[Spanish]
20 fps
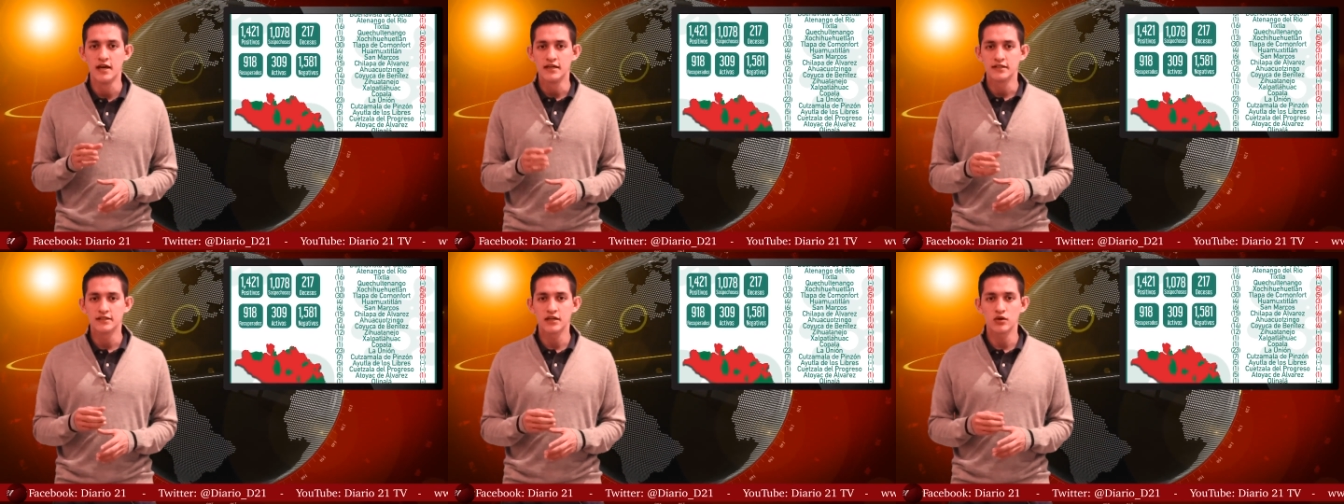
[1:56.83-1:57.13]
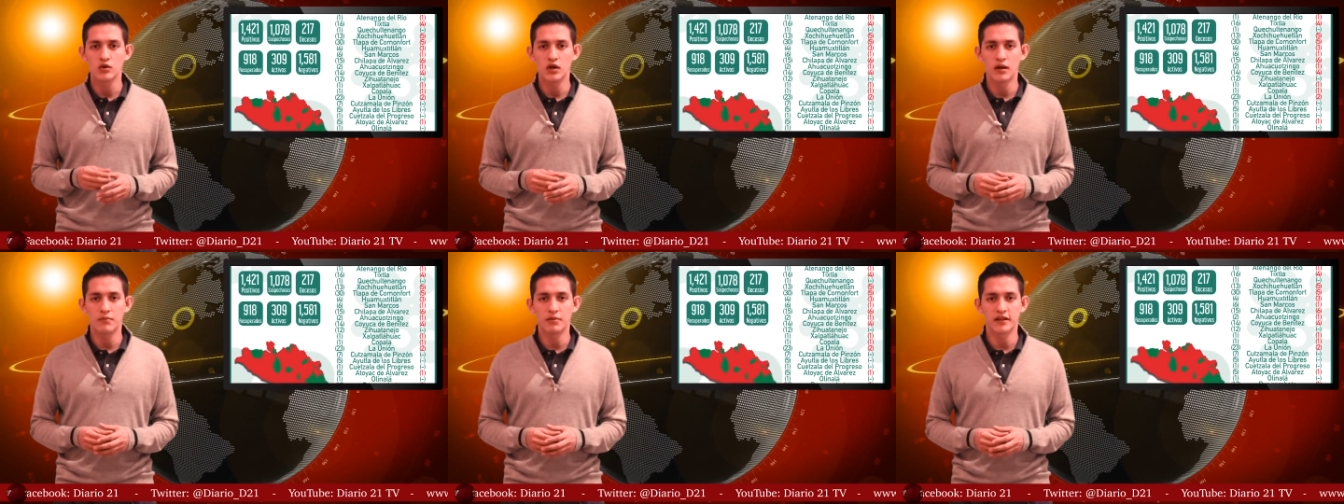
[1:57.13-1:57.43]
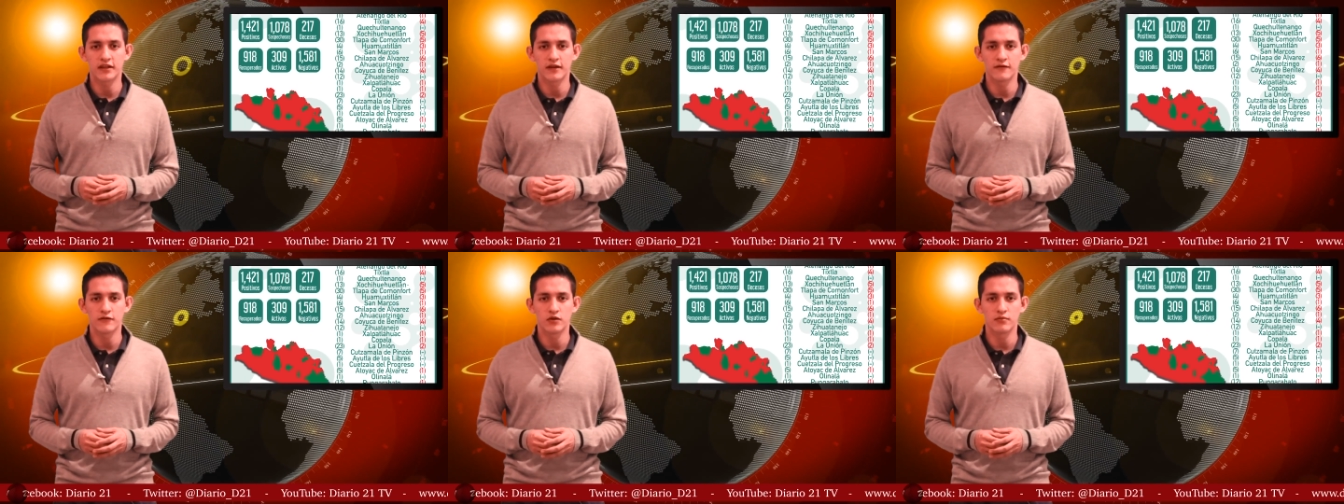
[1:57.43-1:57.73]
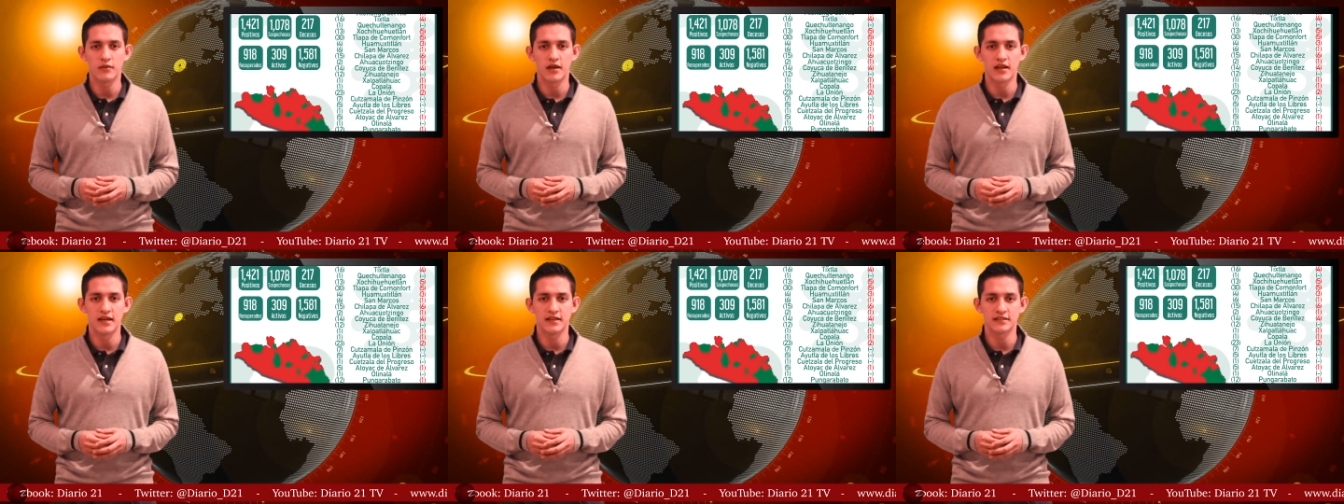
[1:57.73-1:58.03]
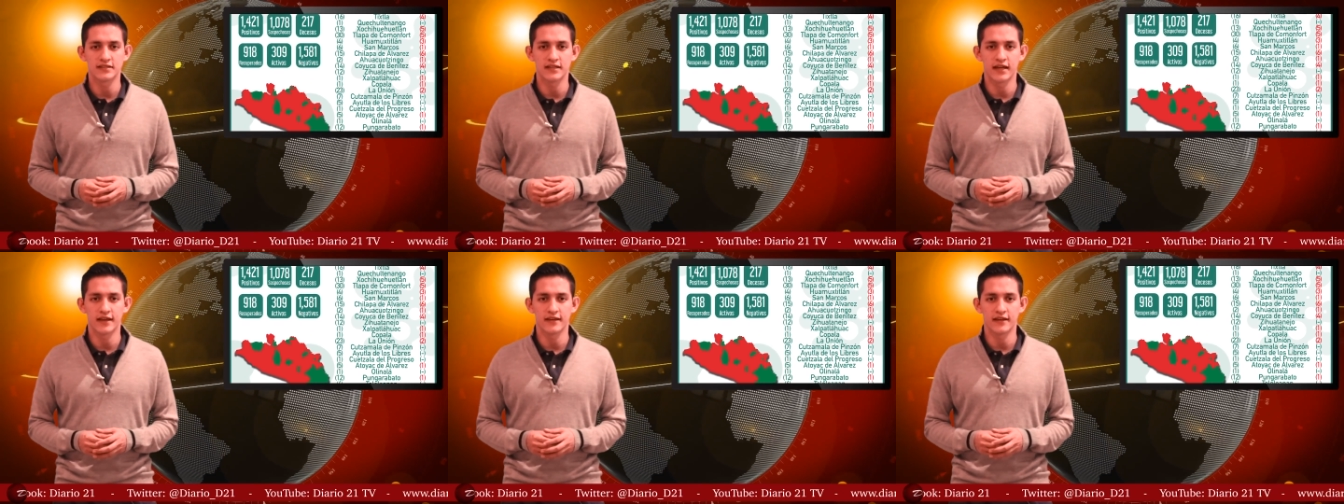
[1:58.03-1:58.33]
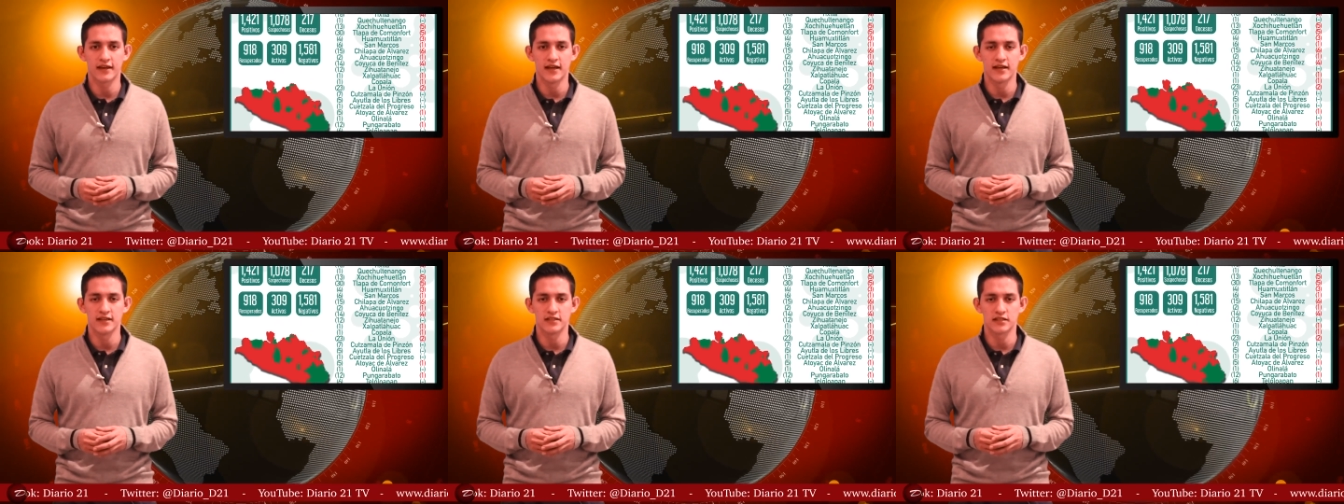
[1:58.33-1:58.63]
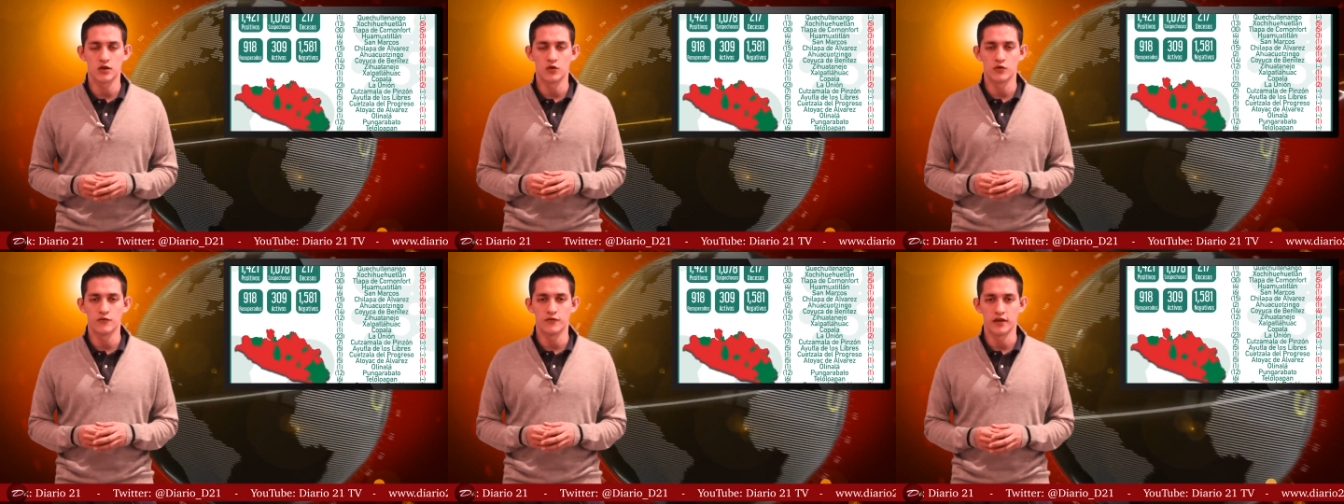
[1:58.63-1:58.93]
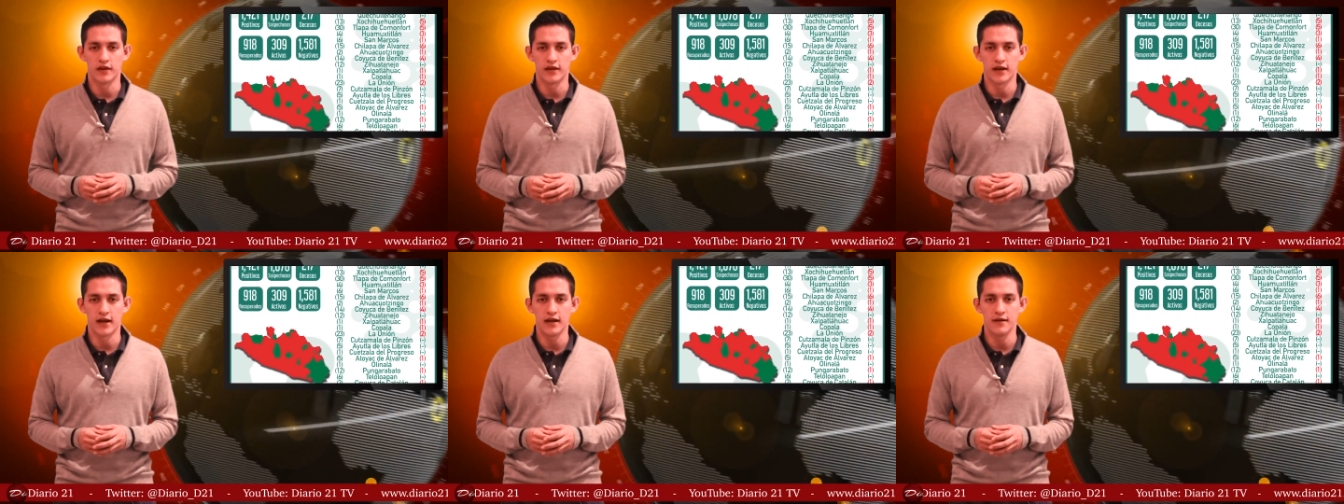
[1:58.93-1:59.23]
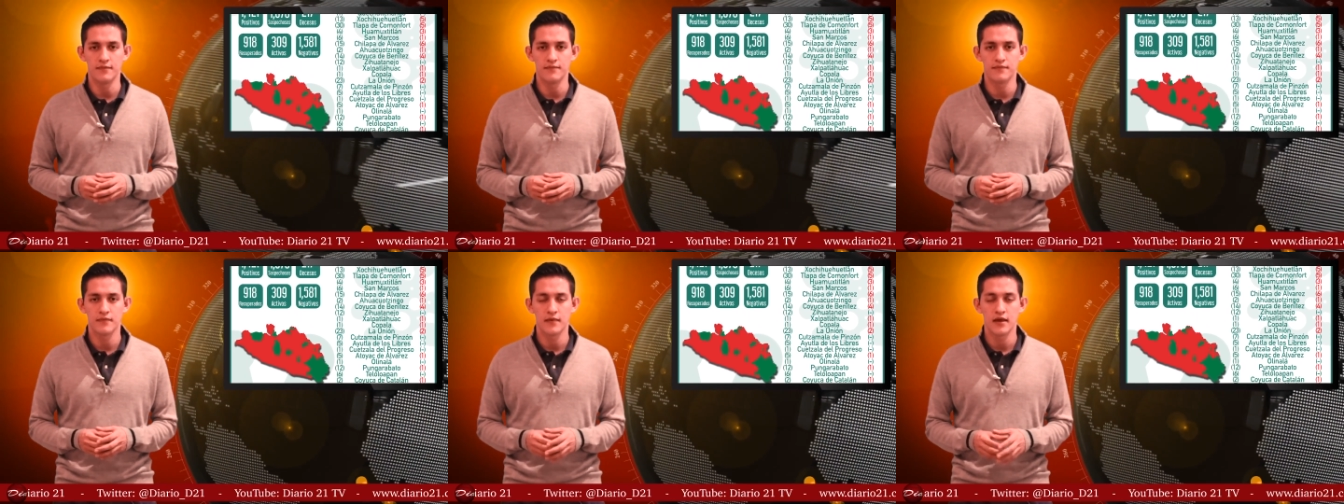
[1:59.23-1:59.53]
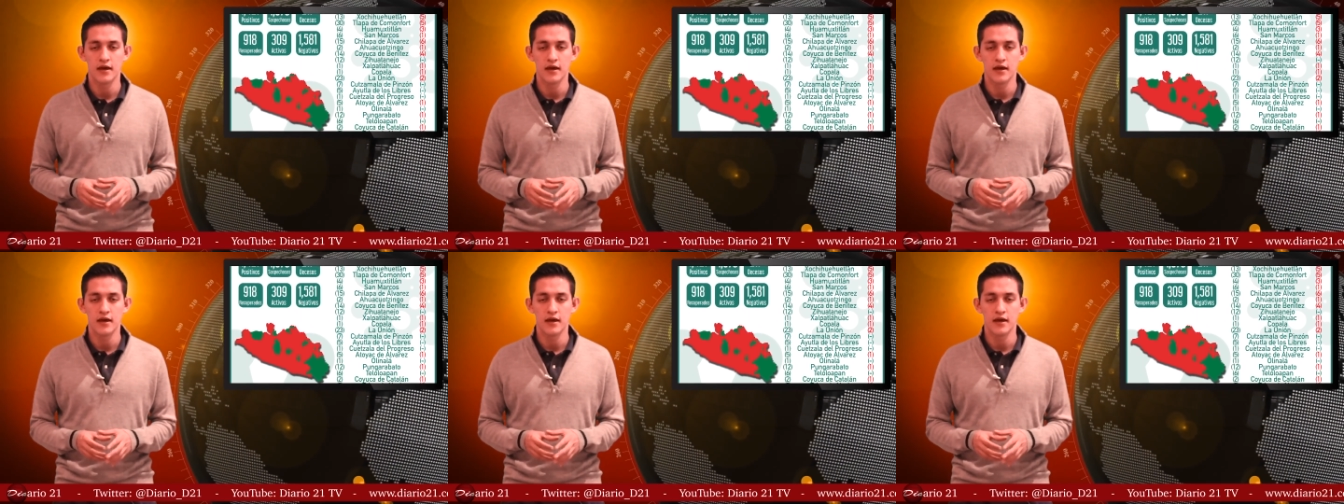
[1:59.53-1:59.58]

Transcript: según la plataforma de la Secretaría de Salud Federal.